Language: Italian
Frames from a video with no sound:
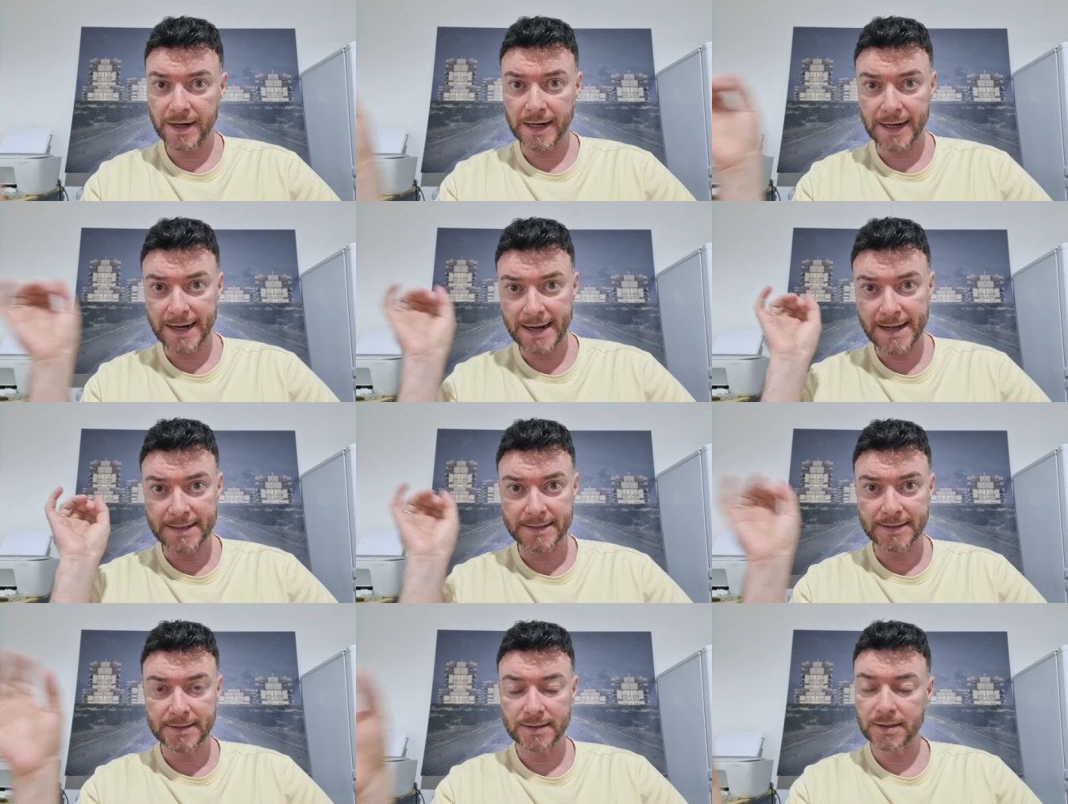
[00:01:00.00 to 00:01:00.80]

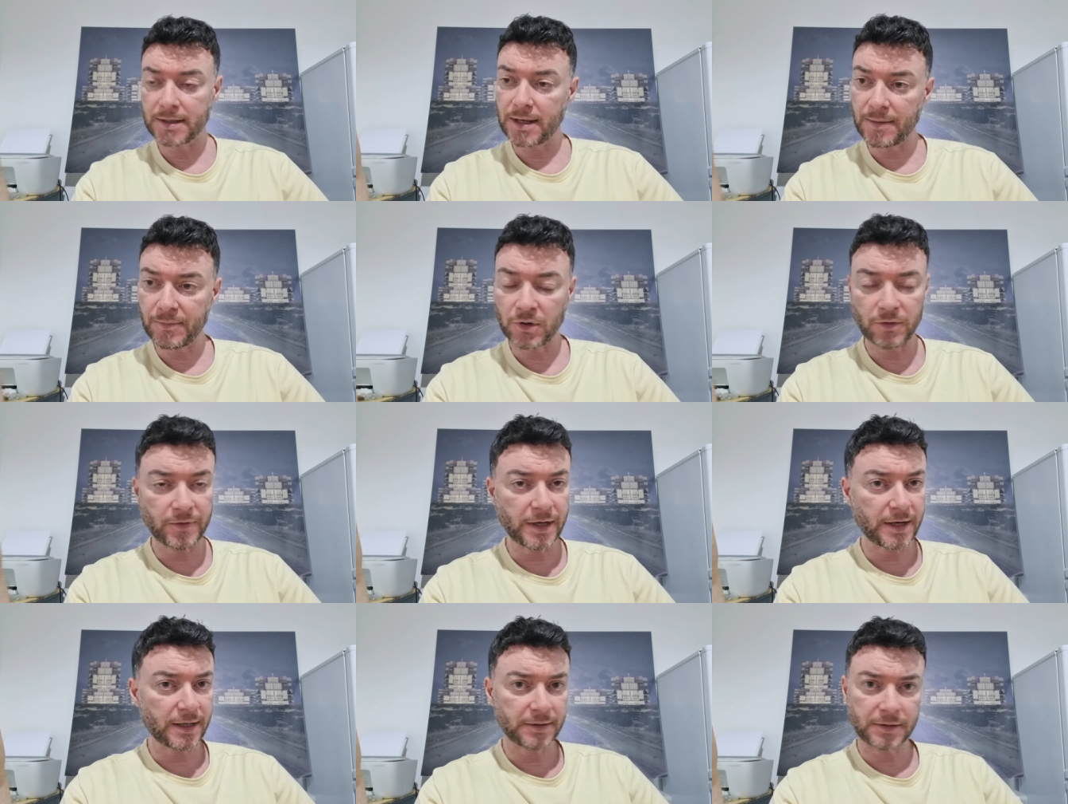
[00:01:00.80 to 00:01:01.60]
ragazzi, game
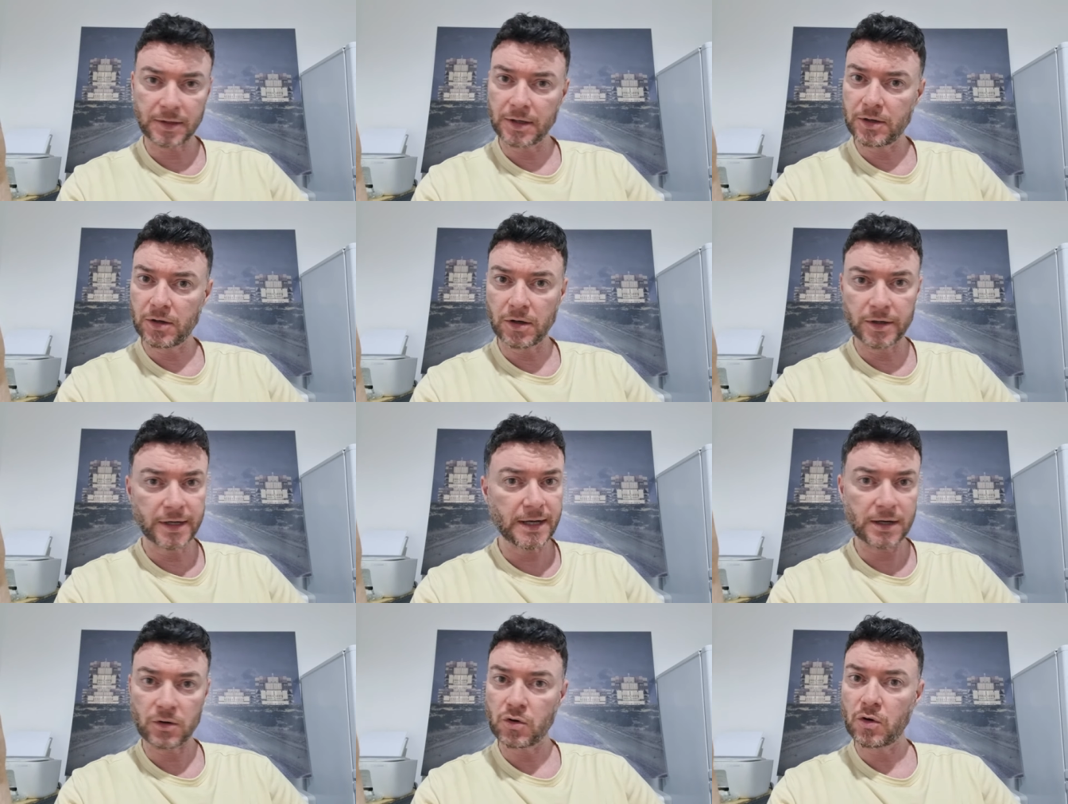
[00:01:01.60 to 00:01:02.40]
over a
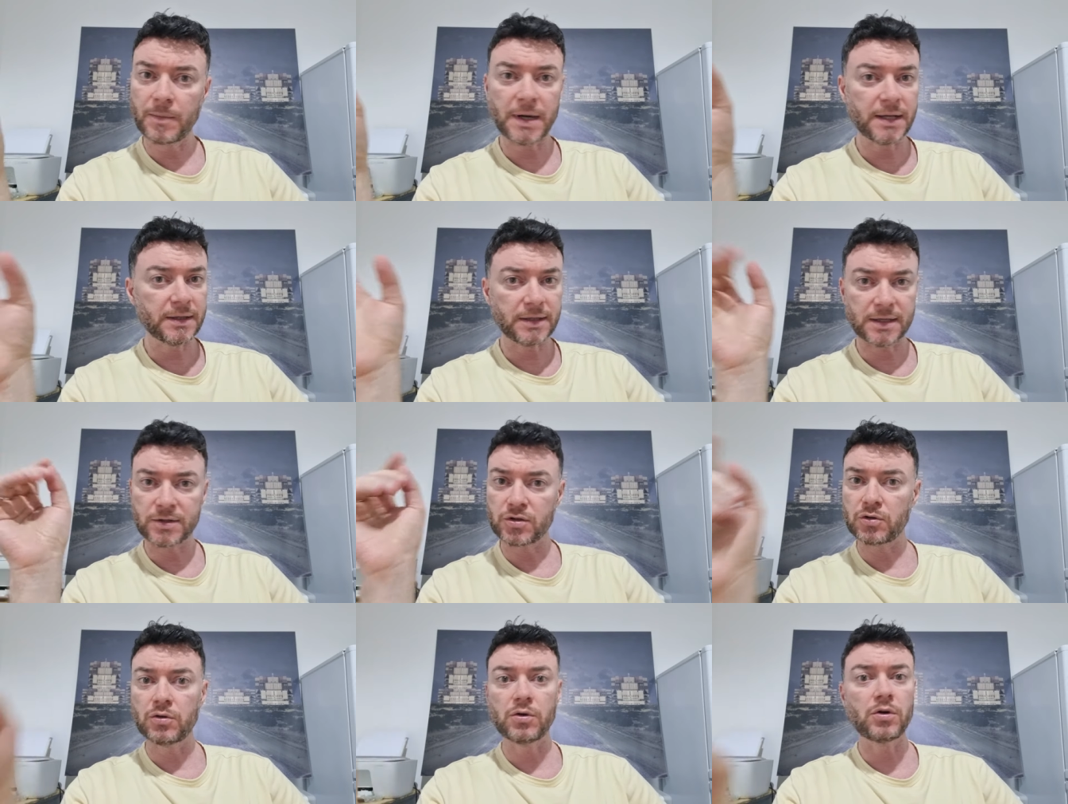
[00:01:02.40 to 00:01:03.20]
Trigoria, comanda
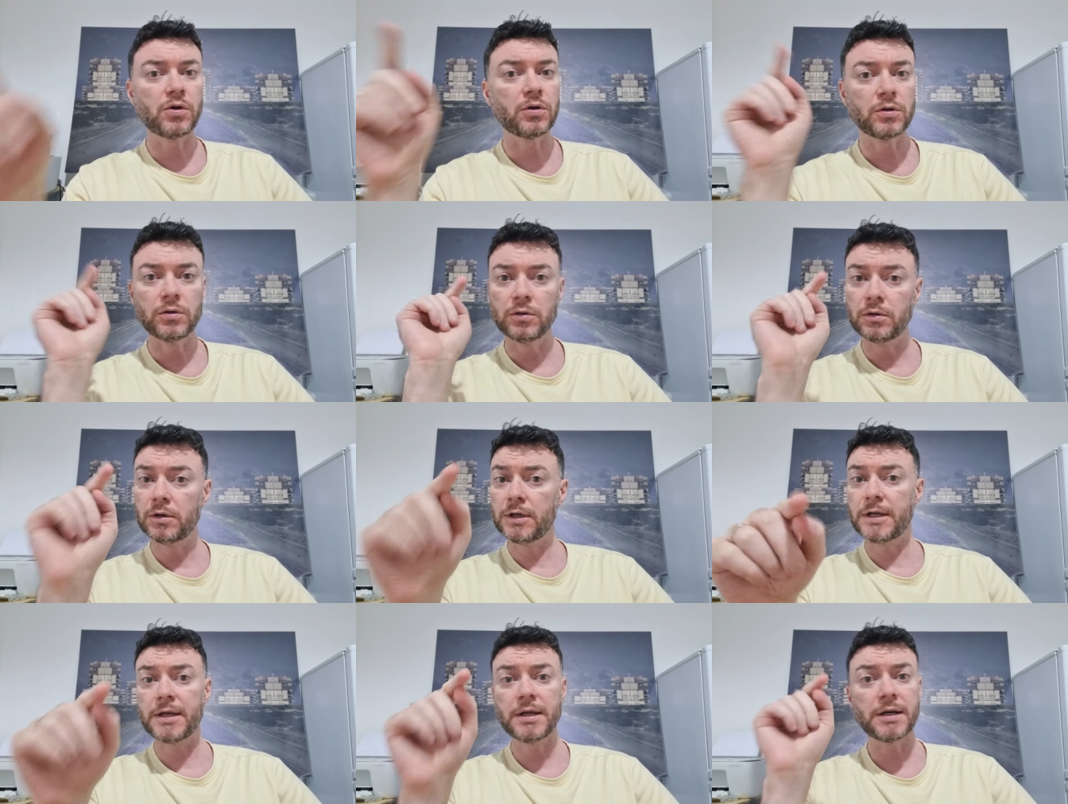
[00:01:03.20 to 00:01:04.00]
solo
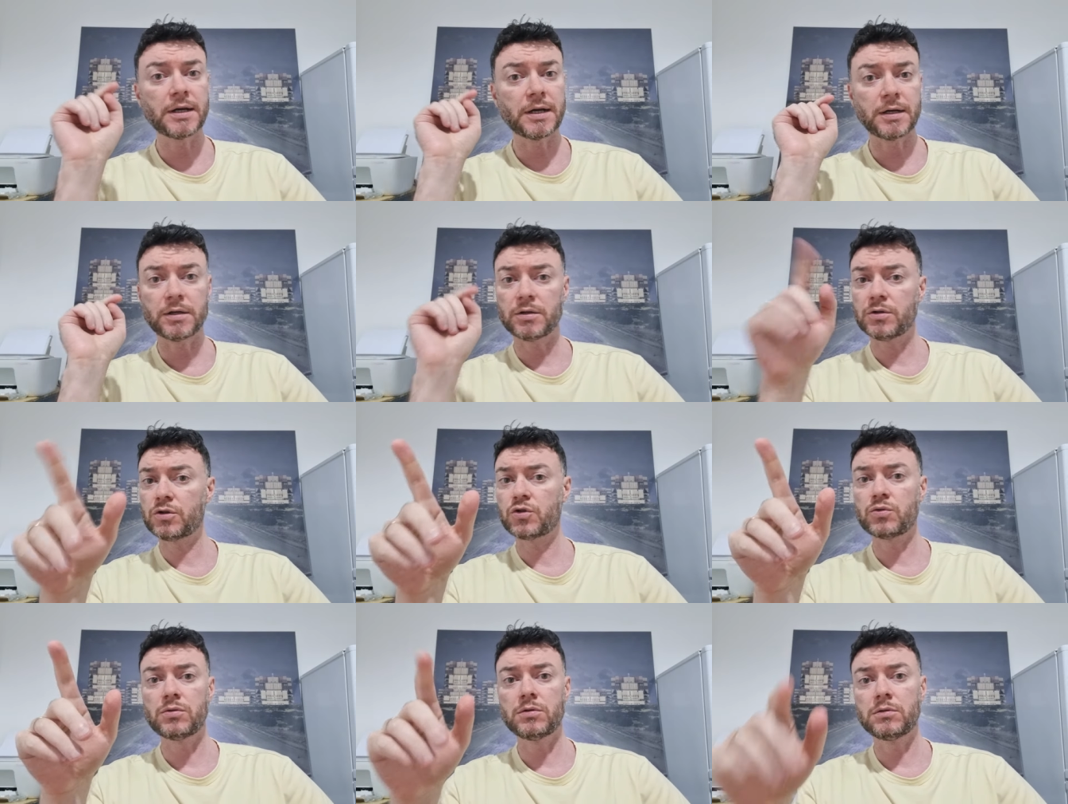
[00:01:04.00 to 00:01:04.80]
Lina
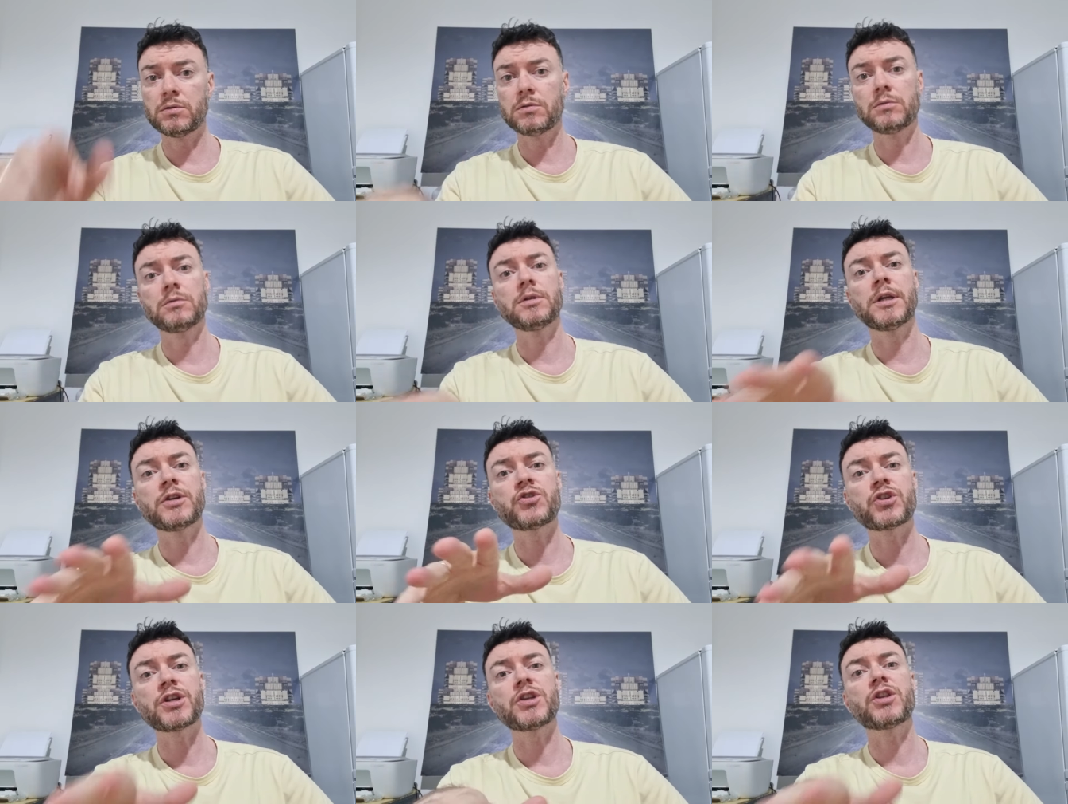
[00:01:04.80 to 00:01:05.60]
Sulugu,
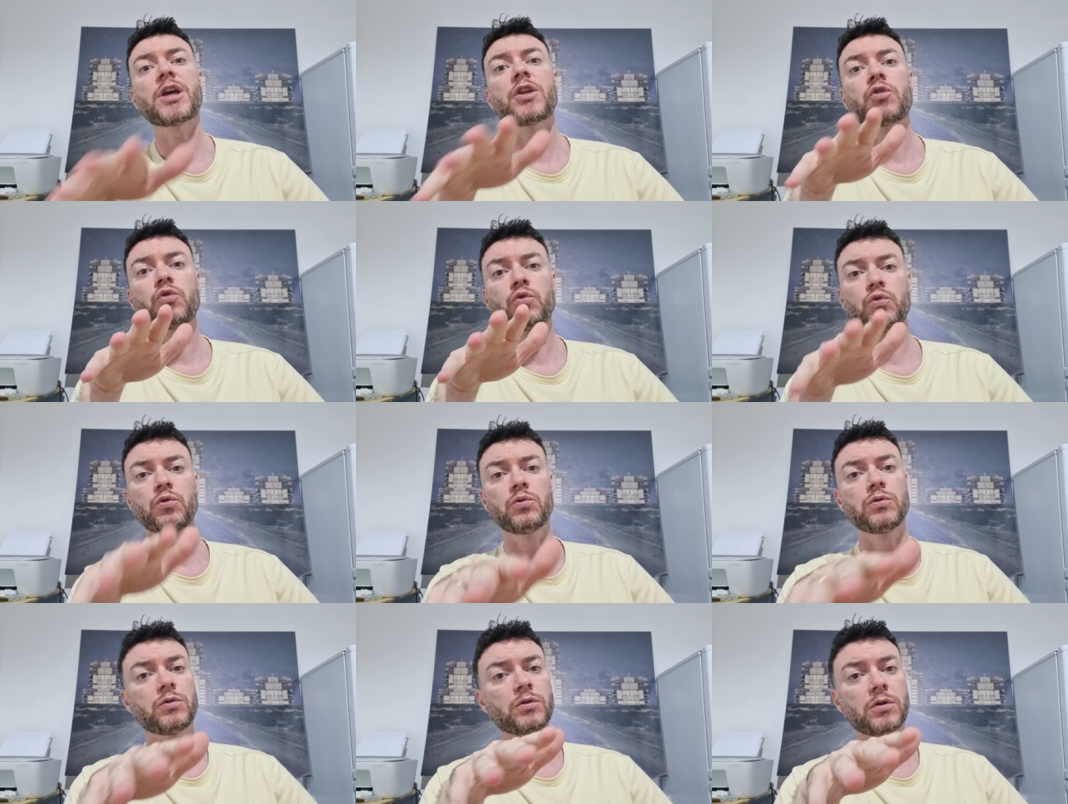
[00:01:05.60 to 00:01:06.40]
decide
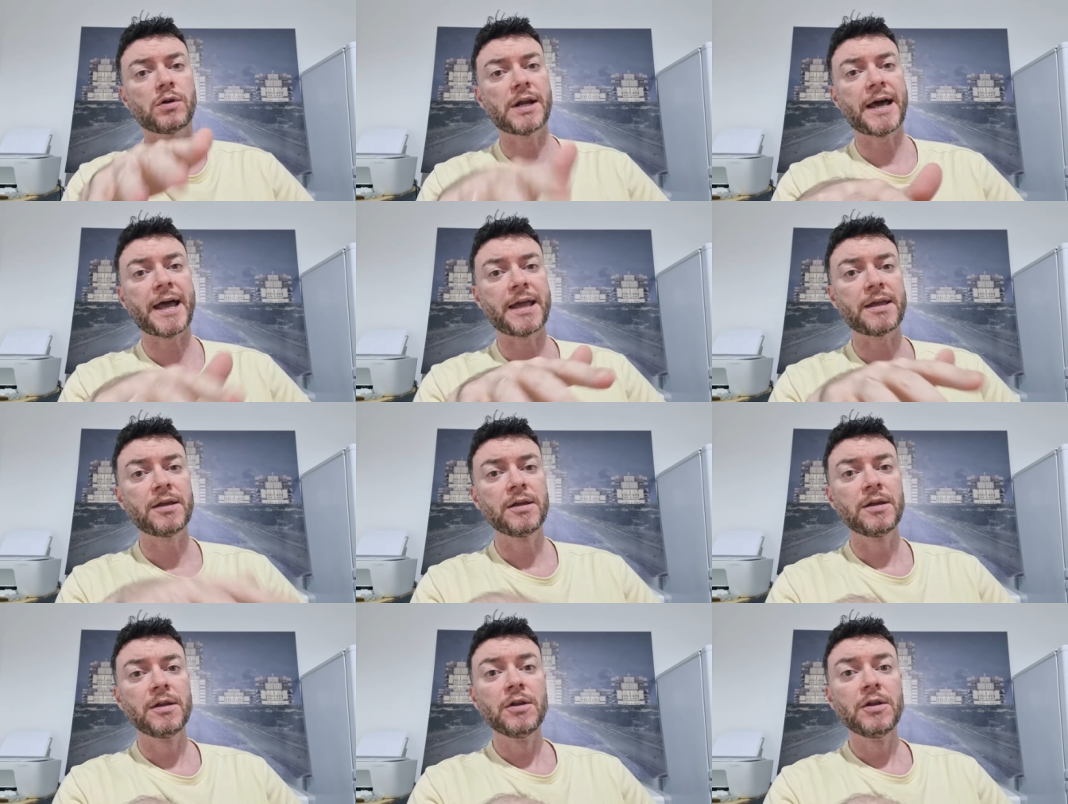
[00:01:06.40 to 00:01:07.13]
tutto lei